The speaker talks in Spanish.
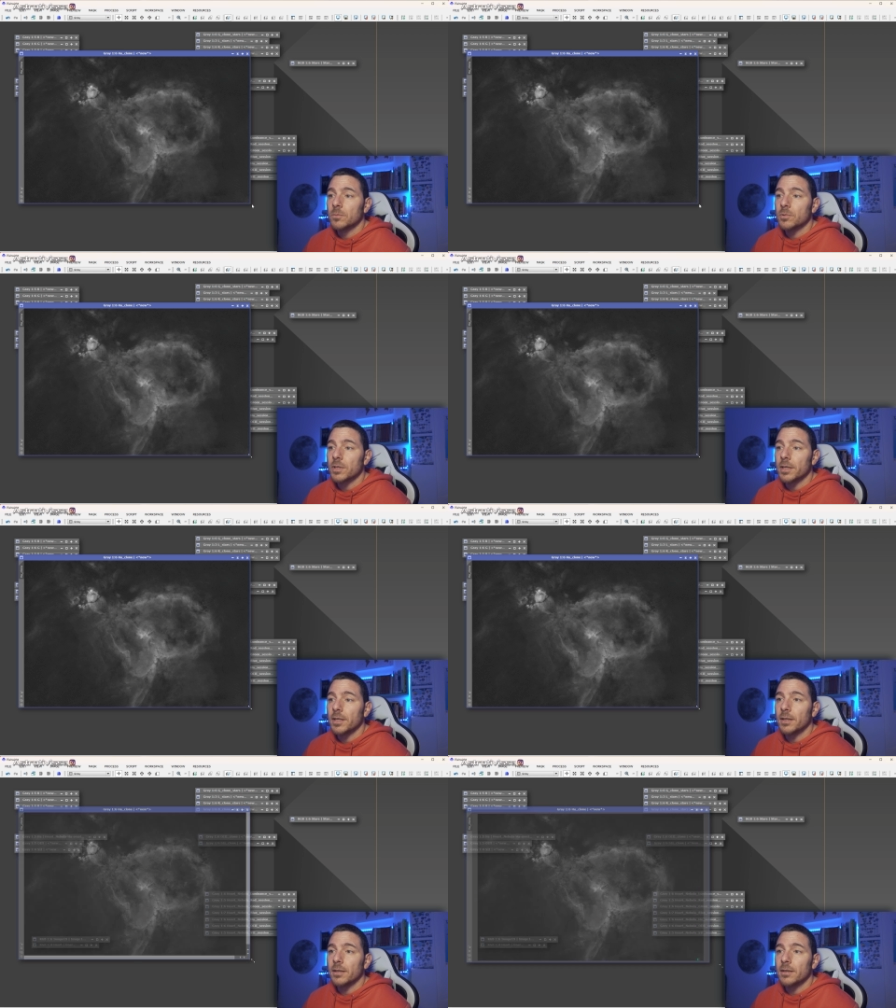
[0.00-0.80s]
pues aquí
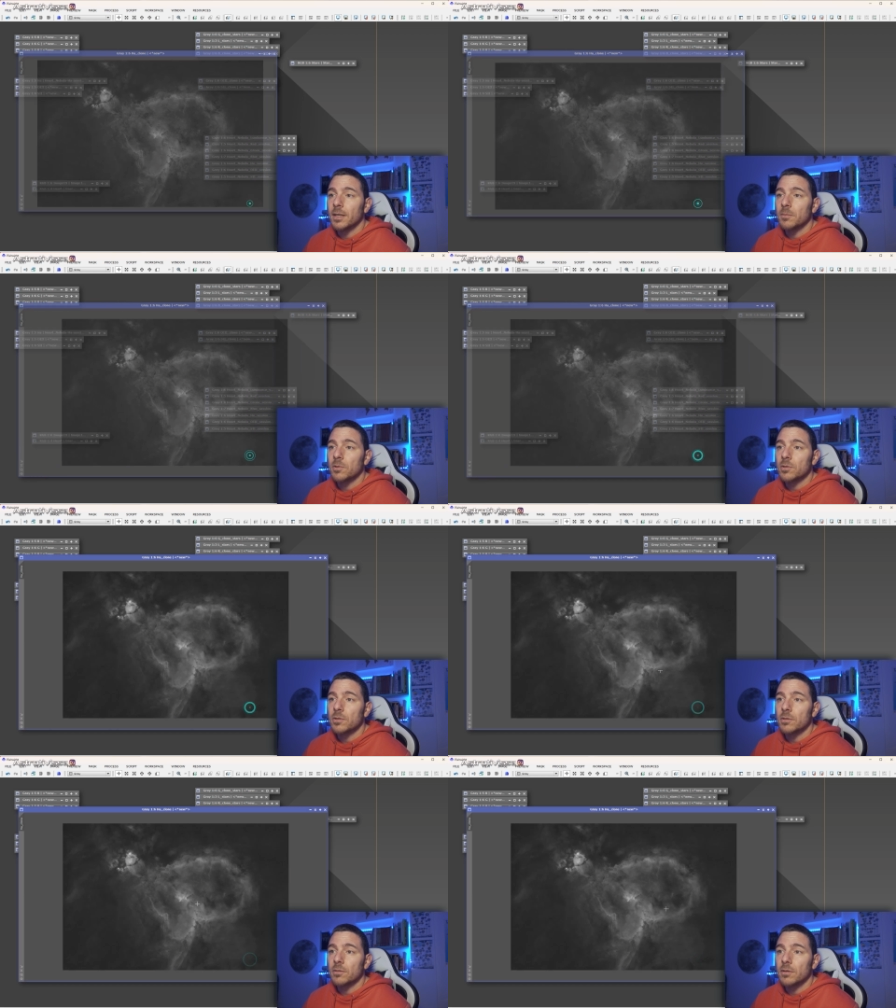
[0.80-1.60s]
ya
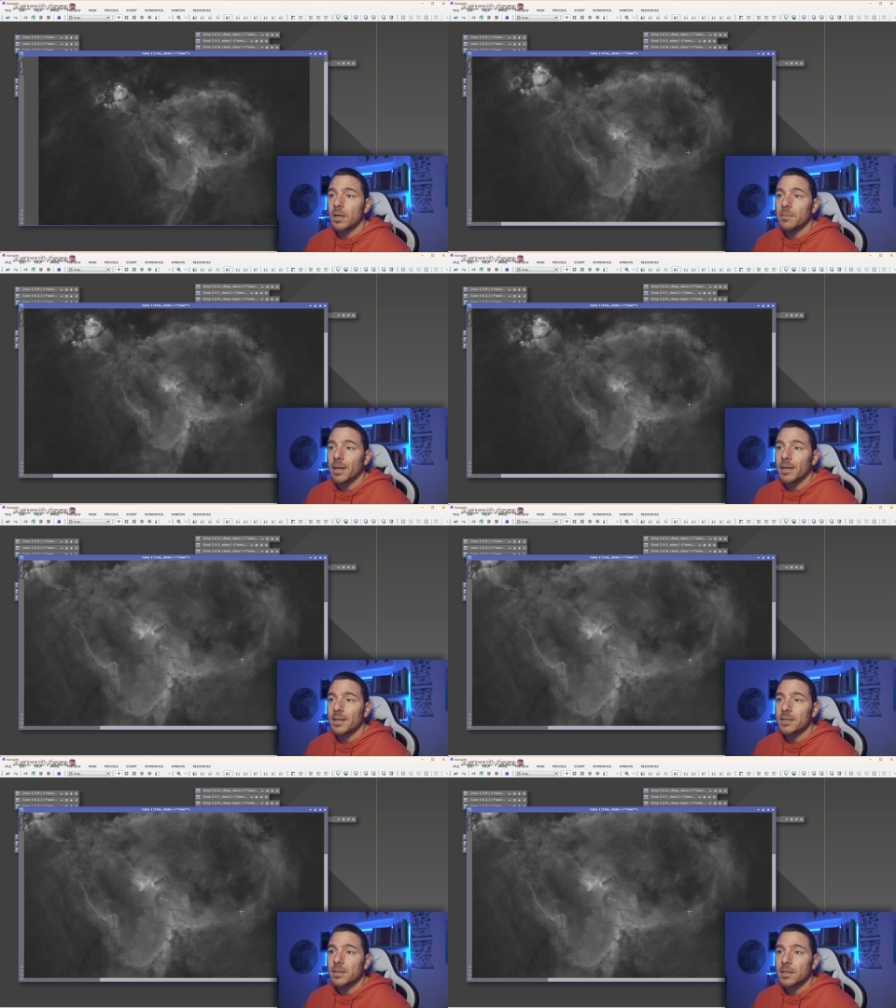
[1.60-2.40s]
tendríamos la imagen
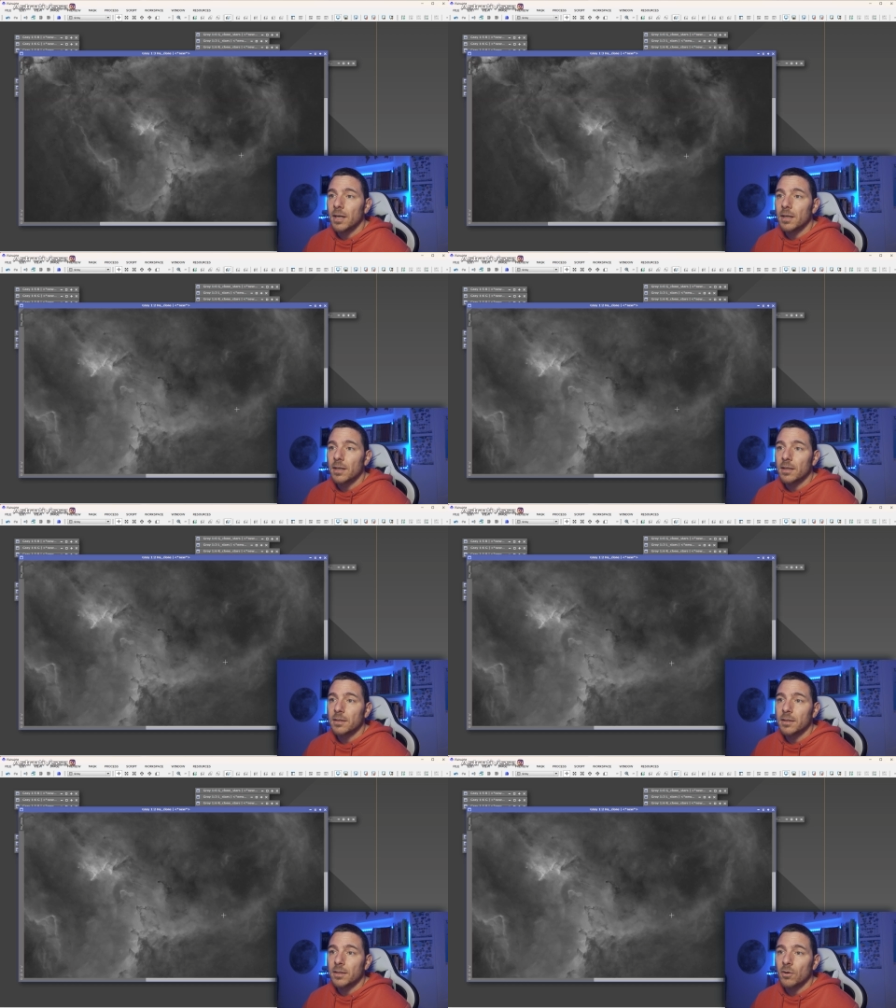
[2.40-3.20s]
estirada de